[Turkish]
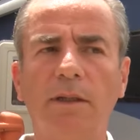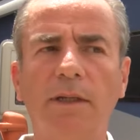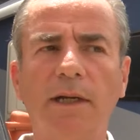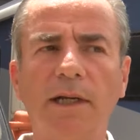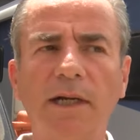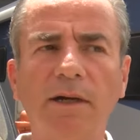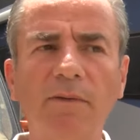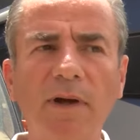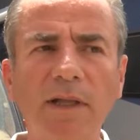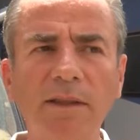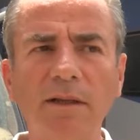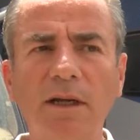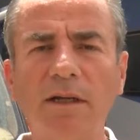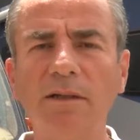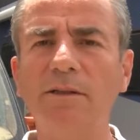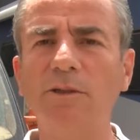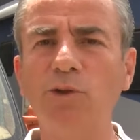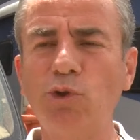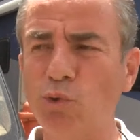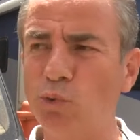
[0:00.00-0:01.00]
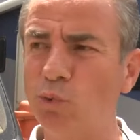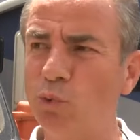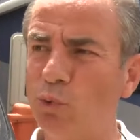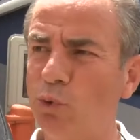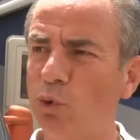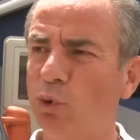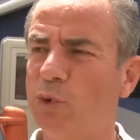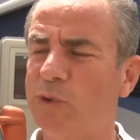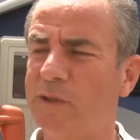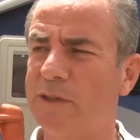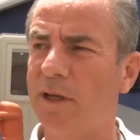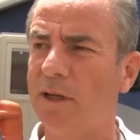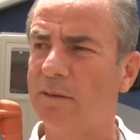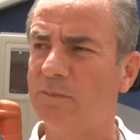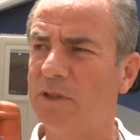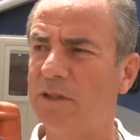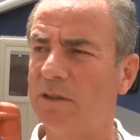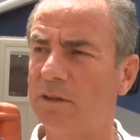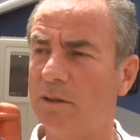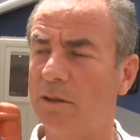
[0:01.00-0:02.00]
Karavanlarda şunu
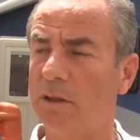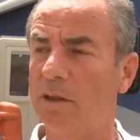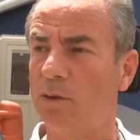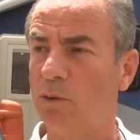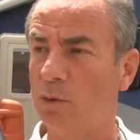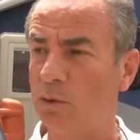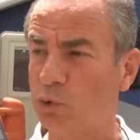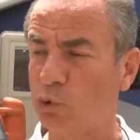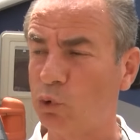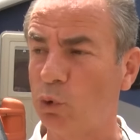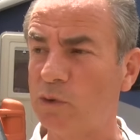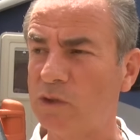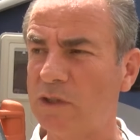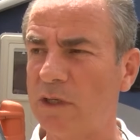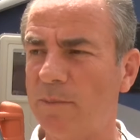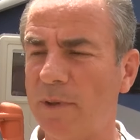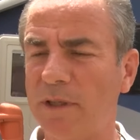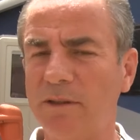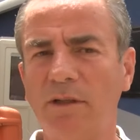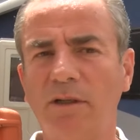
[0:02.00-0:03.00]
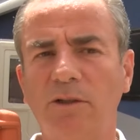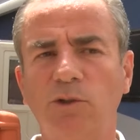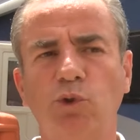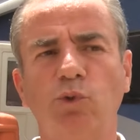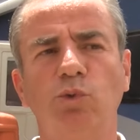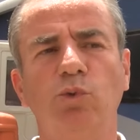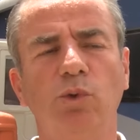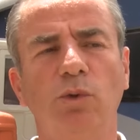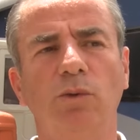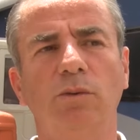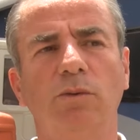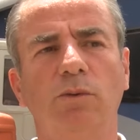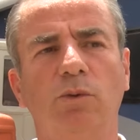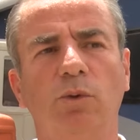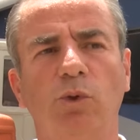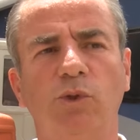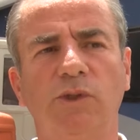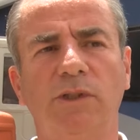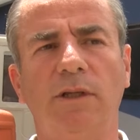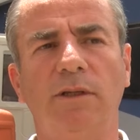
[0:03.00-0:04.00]
gözlemledik, e, son zamanlar şunu
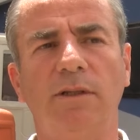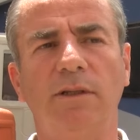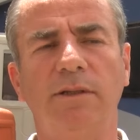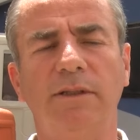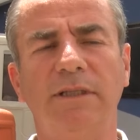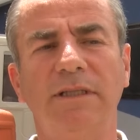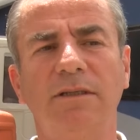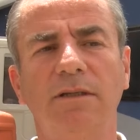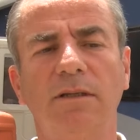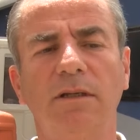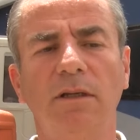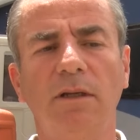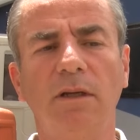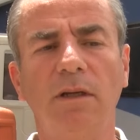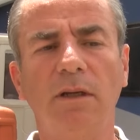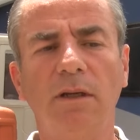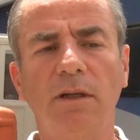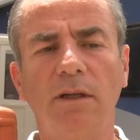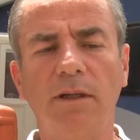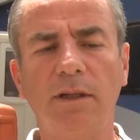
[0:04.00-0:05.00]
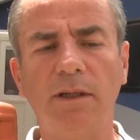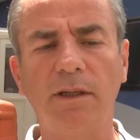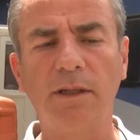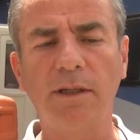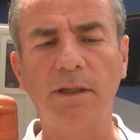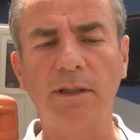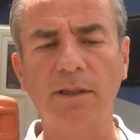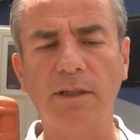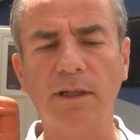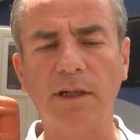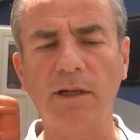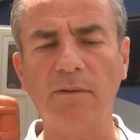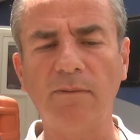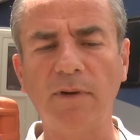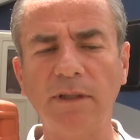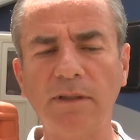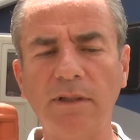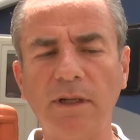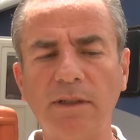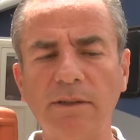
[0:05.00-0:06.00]
gözlemledik. E,
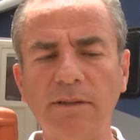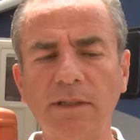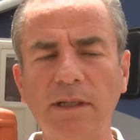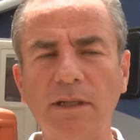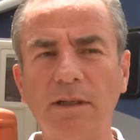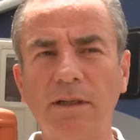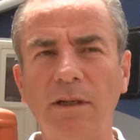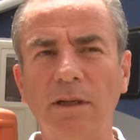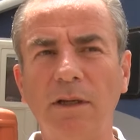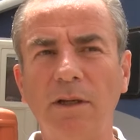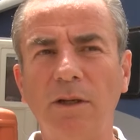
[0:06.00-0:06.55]
karavanlarda